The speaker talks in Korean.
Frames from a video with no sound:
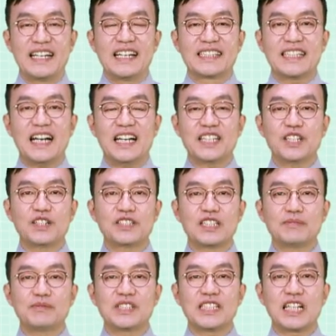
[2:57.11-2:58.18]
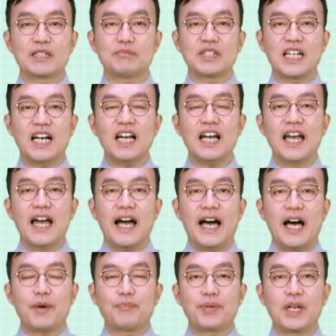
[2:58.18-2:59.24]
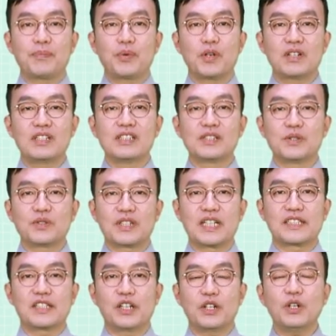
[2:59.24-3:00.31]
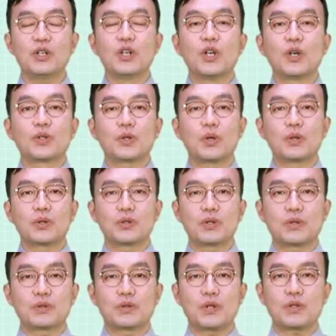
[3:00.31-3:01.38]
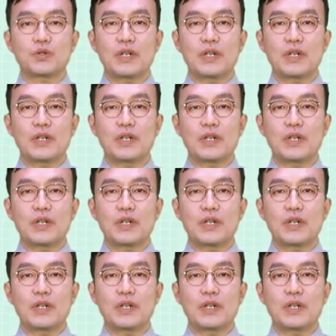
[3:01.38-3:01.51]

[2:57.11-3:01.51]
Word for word: 자, 이어지는 문장입니다. 앞에 표현을 응용해서요. 통로 쪽